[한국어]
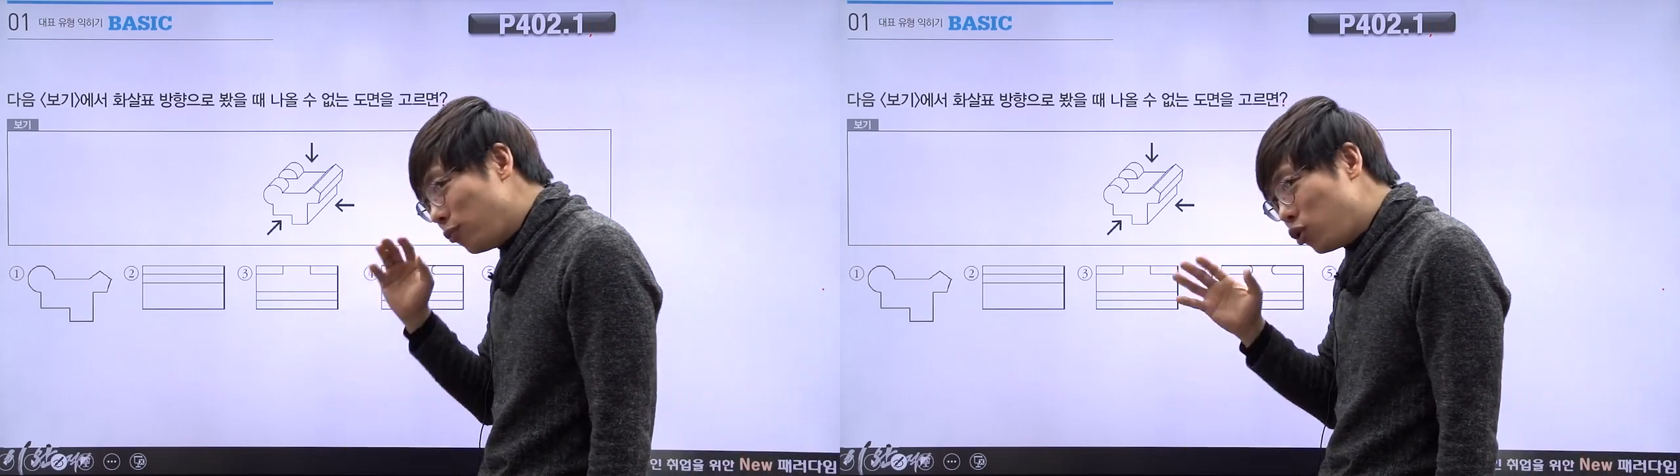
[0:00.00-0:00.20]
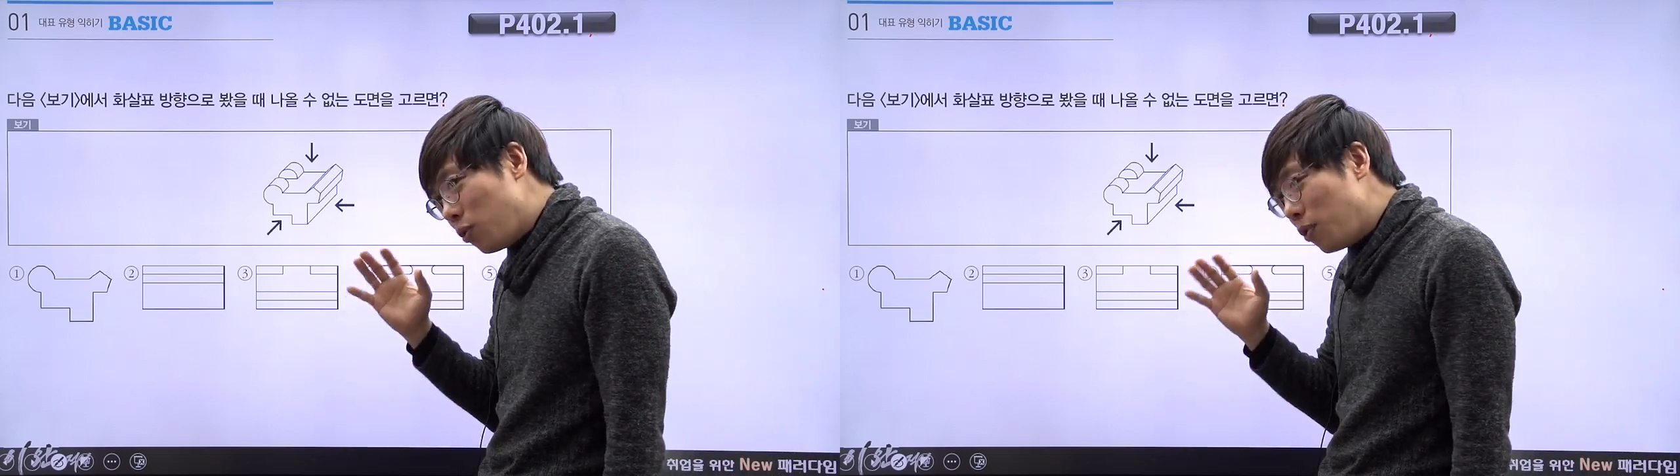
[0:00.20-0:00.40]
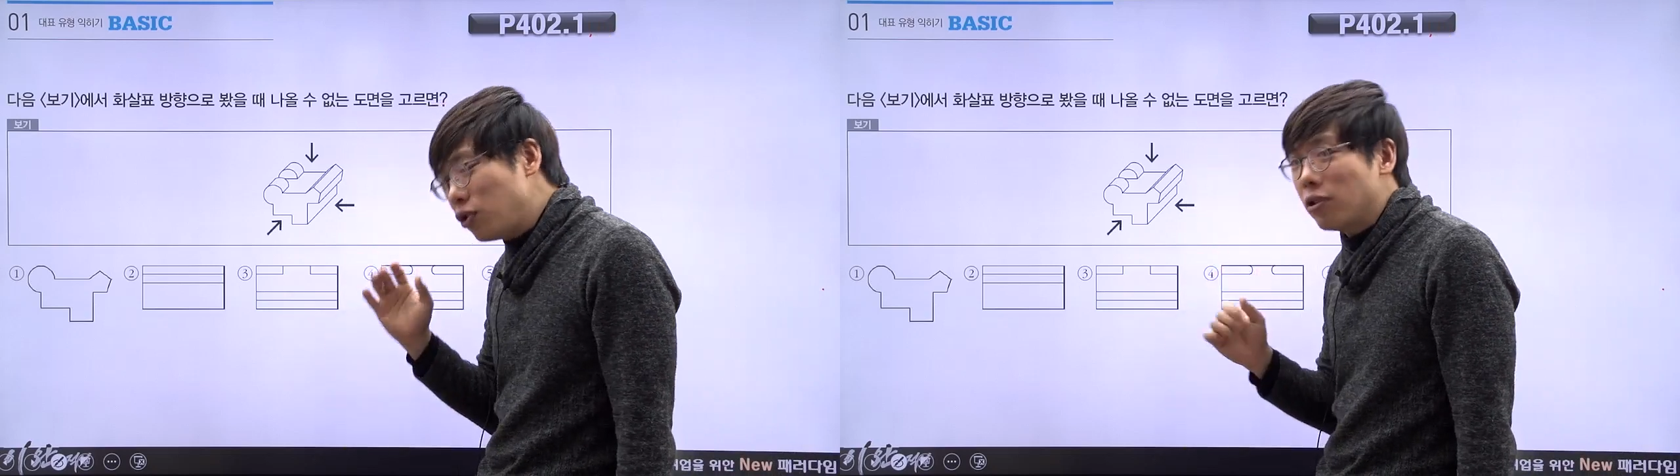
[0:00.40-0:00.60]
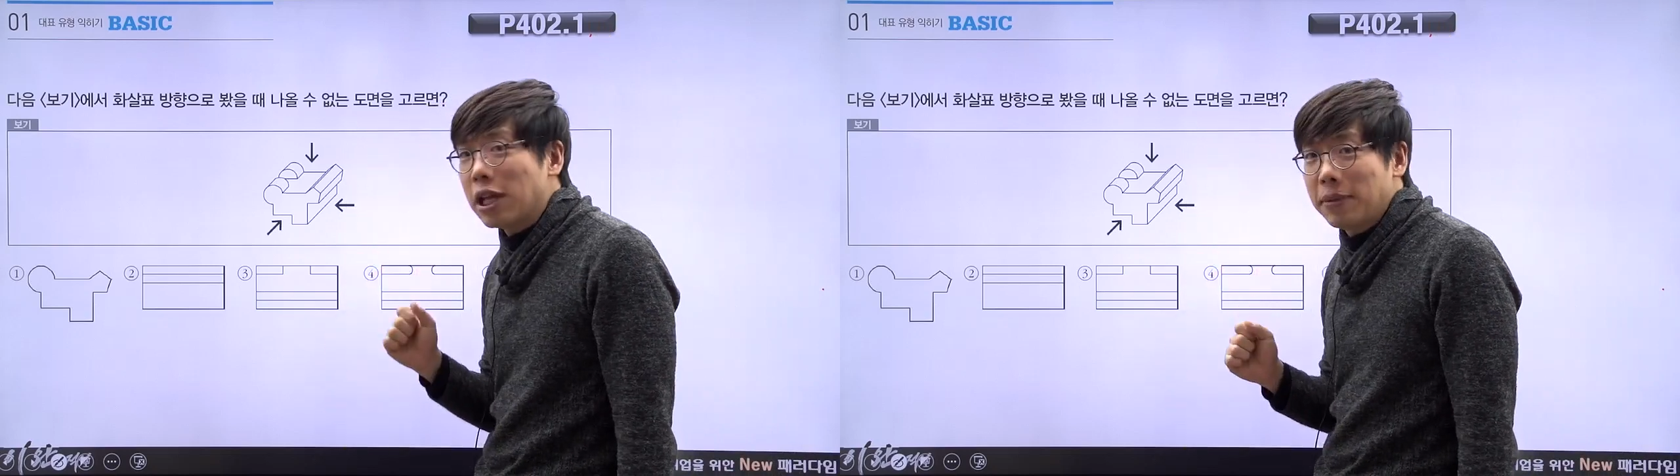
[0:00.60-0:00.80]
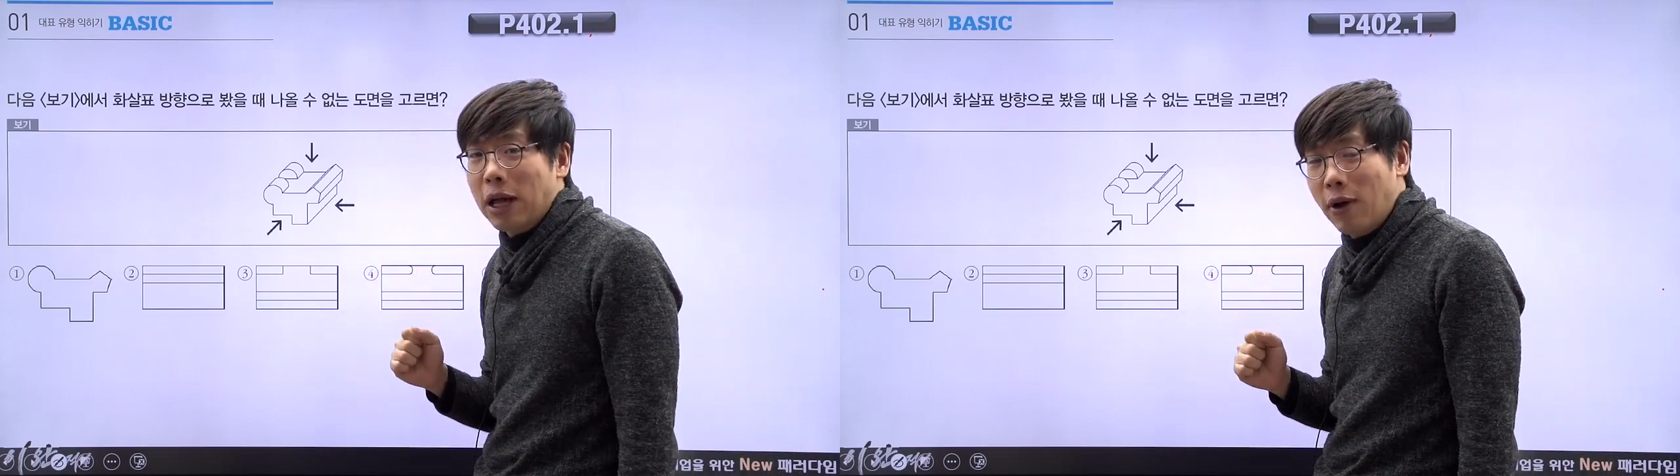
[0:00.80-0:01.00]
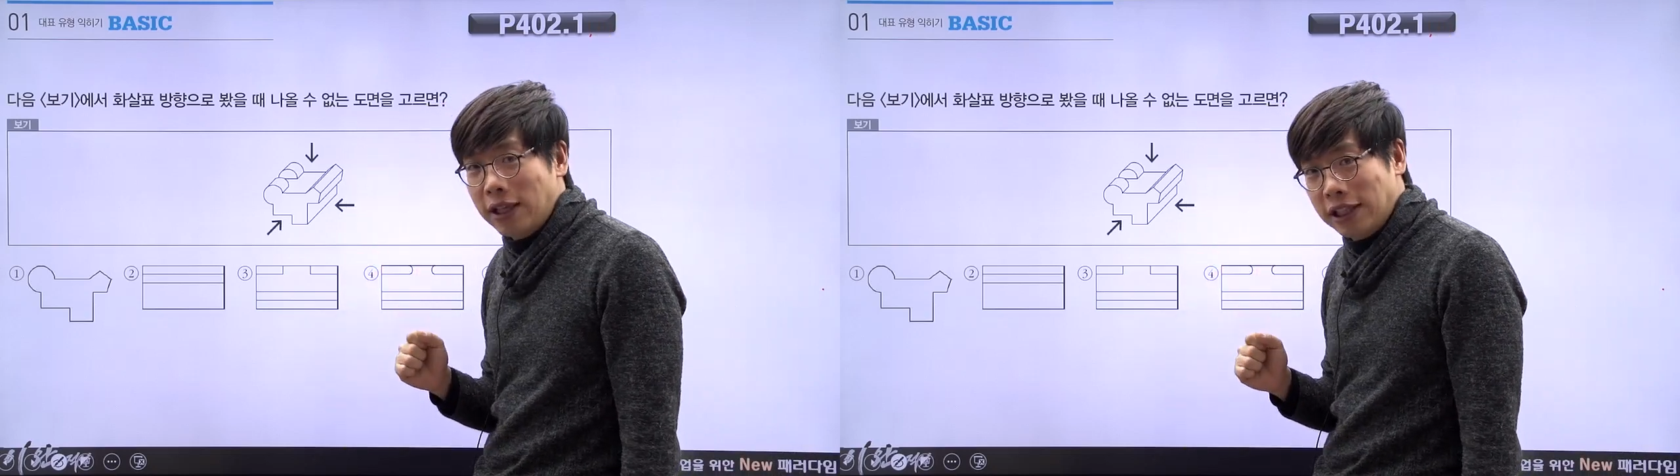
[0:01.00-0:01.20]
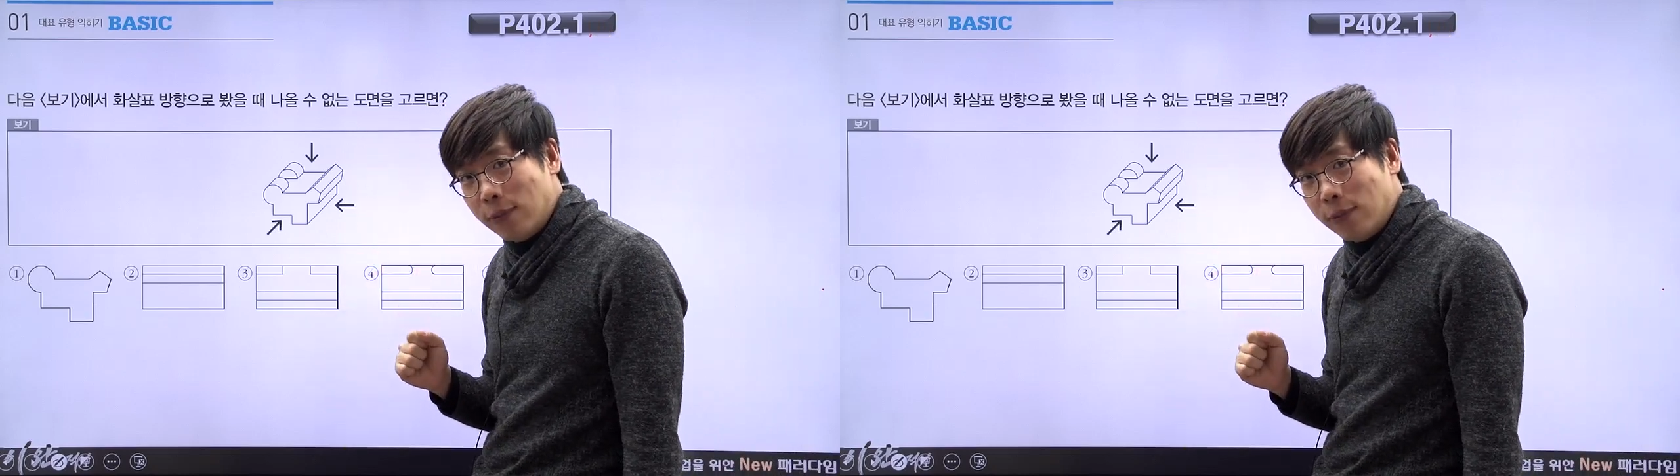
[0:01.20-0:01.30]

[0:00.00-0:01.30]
3초면 정답이 나와야 돼.